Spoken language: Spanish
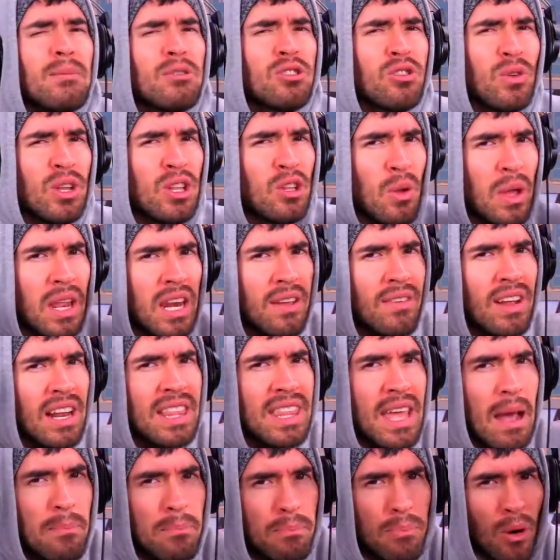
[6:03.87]
Estamos subiendo de
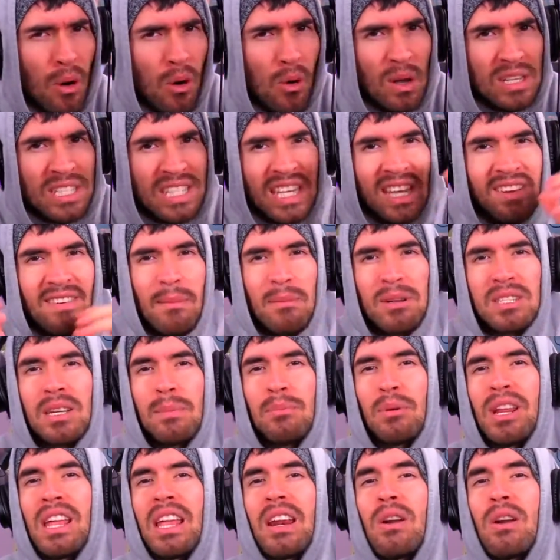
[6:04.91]
nivel de a poco, así que vamos a